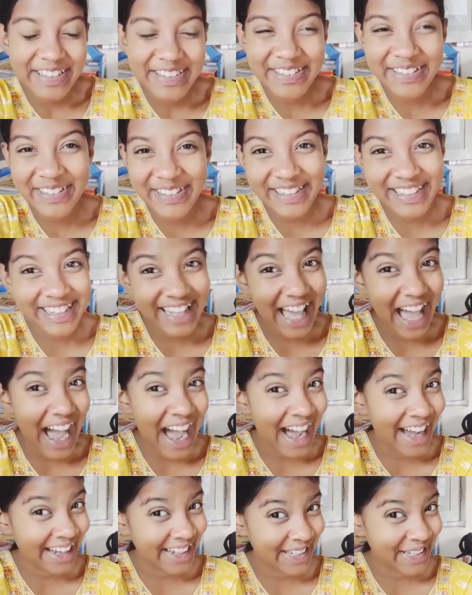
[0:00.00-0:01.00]
तो
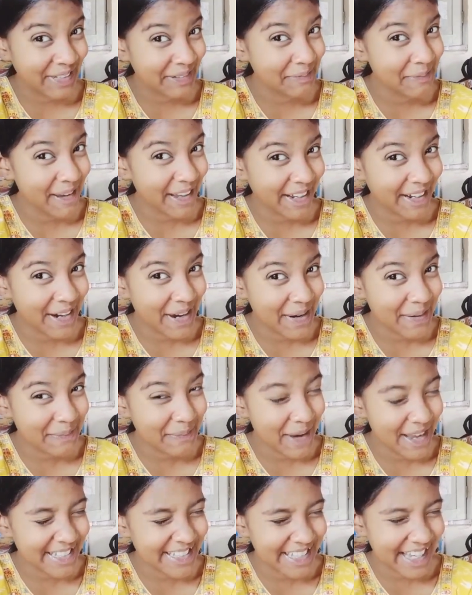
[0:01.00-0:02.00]
आखिर में कौन
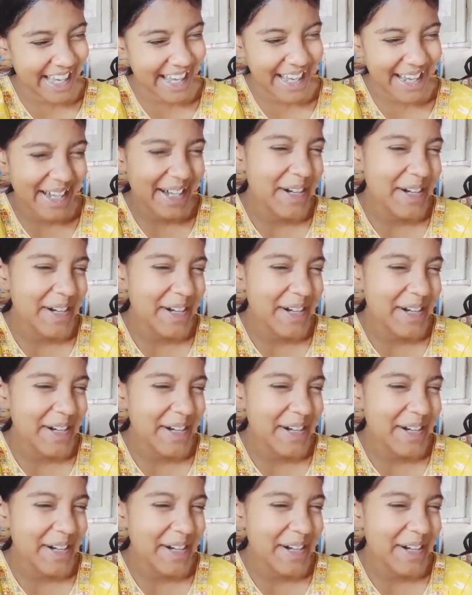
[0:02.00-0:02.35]
बचा